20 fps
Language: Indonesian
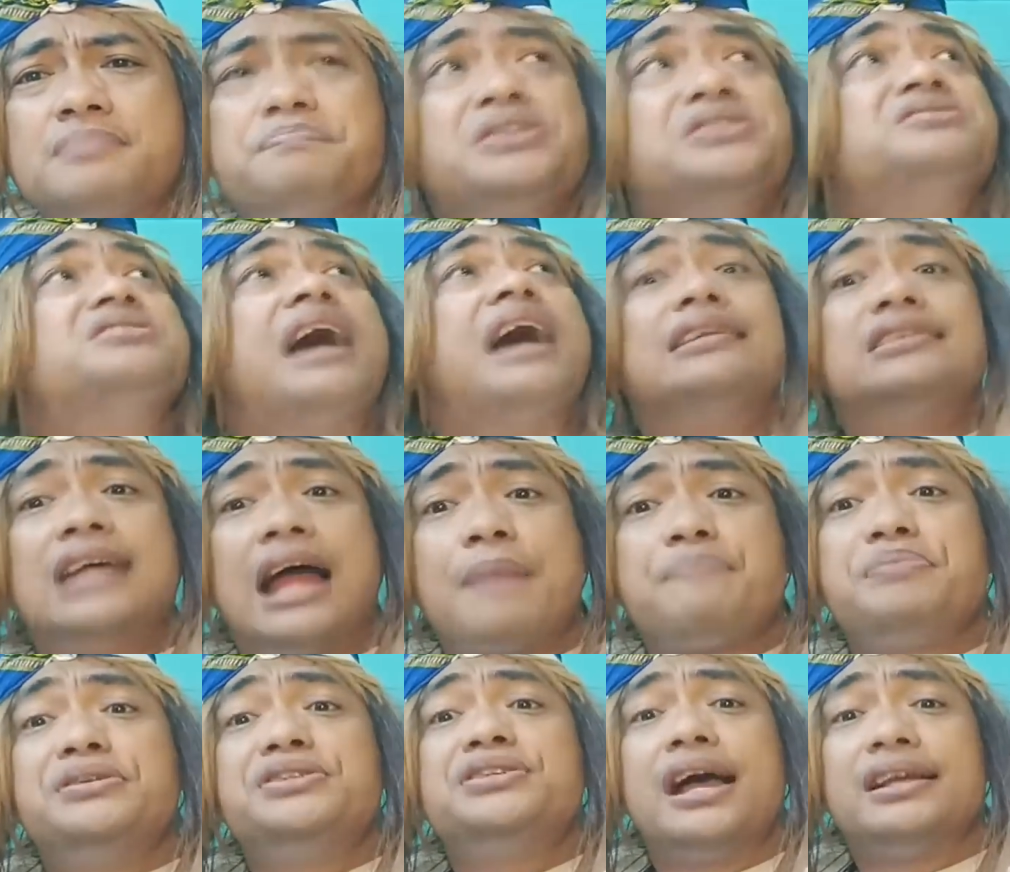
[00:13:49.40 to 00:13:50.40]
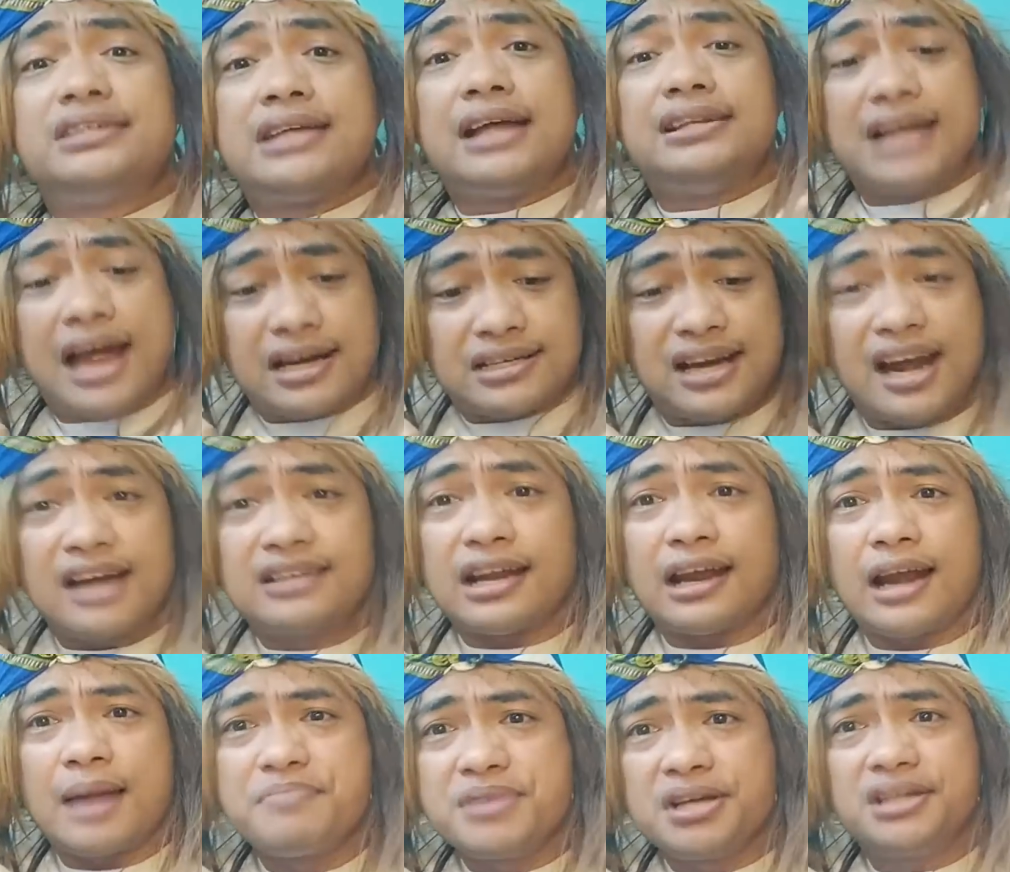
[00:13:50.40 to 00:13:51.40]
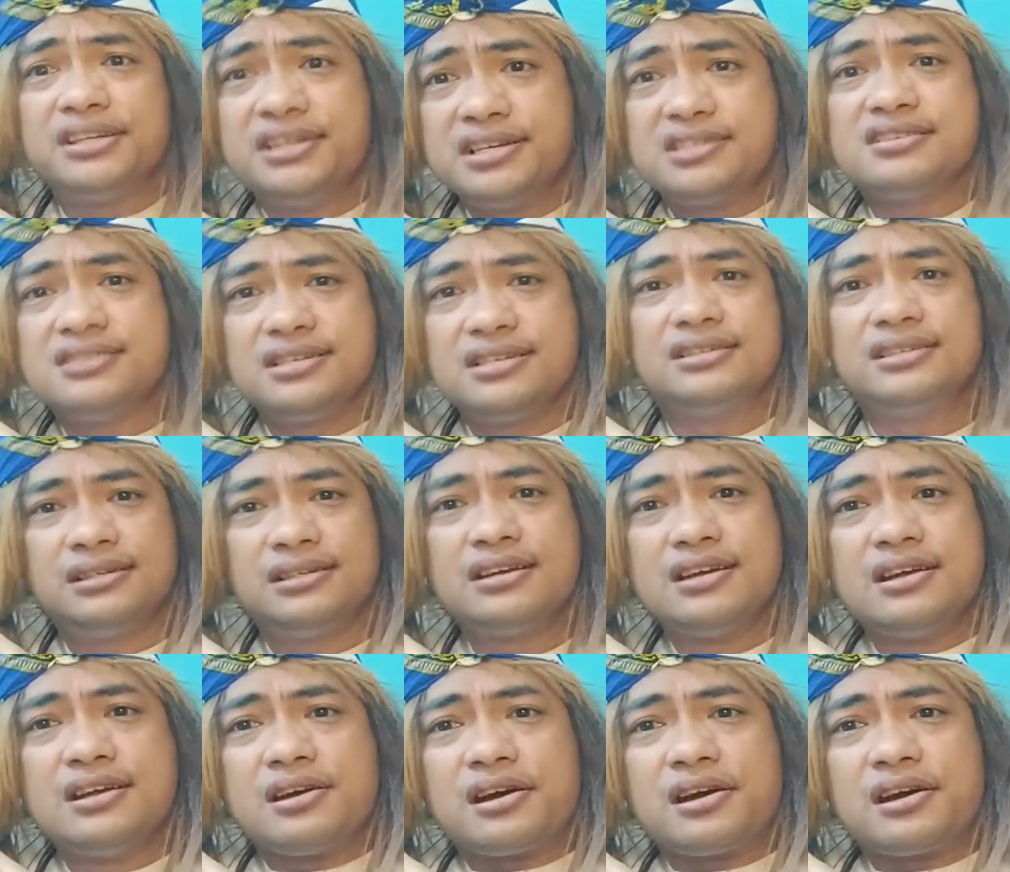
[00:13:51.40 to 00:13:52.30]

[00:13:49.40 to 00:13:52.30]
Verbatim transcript: Penjajah-penjajahnya adalah dalam negeri sendiri.